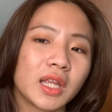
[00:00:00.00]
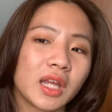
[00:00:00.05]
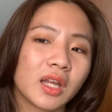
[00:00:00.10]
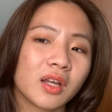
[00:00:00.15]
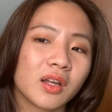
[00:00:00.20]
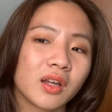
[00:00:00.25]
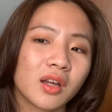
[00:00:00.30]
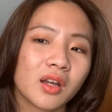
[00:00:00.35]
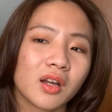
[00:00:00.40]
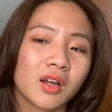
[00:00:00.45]

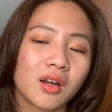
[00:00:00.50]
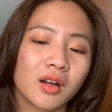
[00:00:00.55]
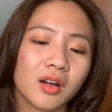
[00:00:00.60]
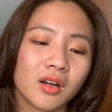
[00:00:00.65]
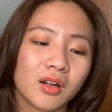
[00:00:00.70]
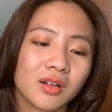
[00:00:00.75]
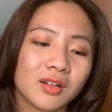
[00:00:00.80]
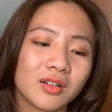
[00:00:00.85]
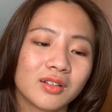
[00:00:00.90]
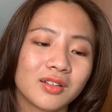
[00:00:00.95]
tình
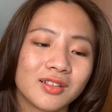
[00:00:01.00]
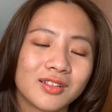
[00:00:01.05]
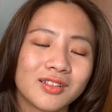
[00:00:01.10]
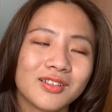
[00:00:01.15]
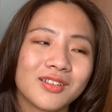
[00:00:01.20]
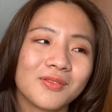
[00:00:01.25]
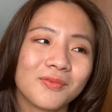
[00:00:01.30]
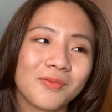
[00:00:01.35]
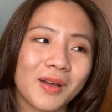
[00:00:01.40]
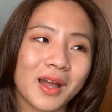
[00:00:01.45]
ờ,
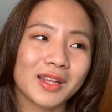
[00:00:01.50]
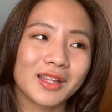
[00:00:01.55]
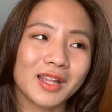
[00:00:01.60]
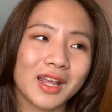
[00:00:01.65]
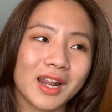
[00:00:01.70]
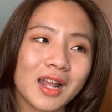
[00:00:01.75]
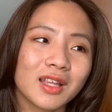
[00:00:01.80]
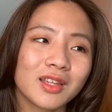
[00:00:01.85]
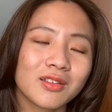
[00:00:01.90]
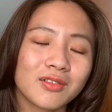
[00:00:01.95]
và
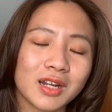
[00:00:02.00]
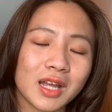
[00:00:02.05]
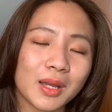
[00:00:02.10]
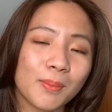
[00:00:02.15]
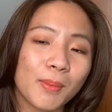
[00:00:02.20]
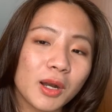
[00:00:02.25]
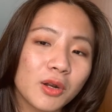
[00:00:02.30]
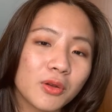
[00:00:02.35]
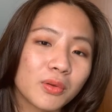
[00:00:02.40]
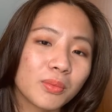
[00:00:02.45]
thế là từ đấy
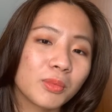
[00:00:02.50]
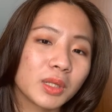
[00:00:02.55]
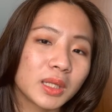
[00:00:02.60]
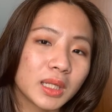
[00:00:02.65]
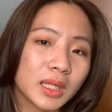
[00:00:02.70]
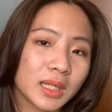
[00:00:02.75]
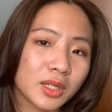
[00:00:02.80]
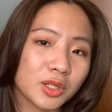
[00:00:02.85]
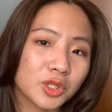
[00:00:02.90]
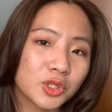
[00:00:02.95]
bắt đầu mới
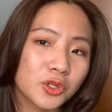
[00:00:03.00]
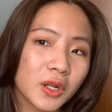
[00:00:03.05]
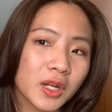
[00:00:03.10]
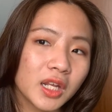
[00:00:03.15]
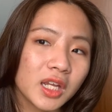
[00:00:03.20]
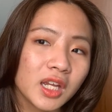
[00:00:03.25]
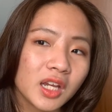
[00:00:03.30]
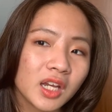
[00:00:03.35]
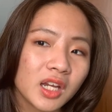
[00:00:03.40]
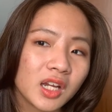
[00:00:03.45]
xảy ra chuyện
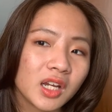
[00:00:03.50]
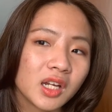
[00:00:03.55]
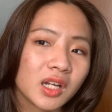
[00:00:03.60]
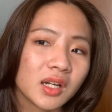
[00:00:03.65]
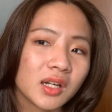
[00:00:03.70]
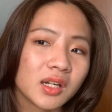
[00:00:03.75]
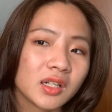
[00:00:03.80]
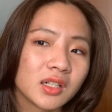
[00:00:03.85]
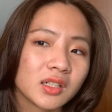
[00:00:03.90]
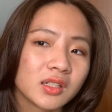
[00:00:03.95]
ý
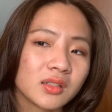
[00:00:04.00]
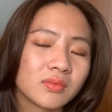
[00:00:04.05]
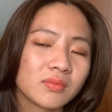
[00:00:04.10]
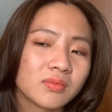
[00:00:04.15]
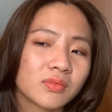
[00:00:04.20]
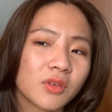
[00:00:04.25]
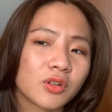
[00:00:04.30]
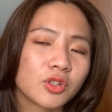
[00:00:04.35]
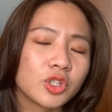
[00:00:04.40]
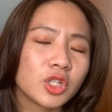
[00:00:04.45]

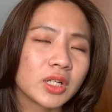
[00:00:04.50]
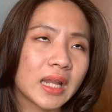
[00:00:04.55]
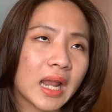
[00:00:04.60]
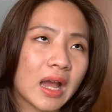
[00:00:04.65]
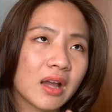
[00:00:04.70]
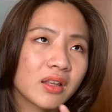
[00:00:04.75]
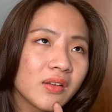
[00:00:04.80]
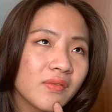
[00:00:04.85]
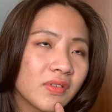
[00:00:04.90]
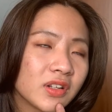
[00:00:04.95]
có chuyện
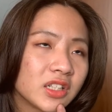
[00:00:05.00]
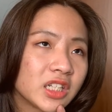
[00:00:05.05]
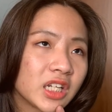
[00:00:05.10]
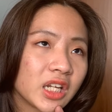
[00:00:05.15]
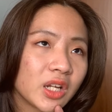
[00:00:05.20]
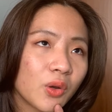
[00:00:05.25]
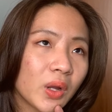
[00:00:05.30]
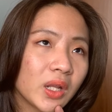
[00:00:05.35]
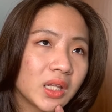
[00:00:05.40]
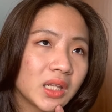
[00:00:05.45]
nào nhân vật
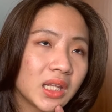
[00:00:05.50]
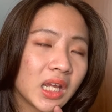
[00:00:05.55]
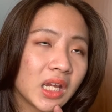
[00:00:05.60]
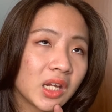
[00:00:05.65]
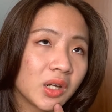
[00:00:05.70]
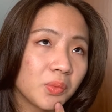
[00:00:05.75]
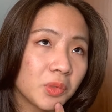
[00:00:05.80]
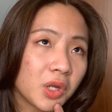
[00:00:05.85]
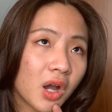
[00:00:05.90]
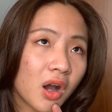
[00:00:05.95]
chính ngoại
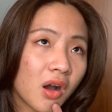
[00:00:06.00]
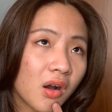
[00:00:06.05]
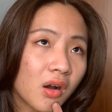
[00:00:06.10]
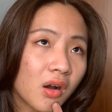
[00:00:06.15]
tình không nhỉ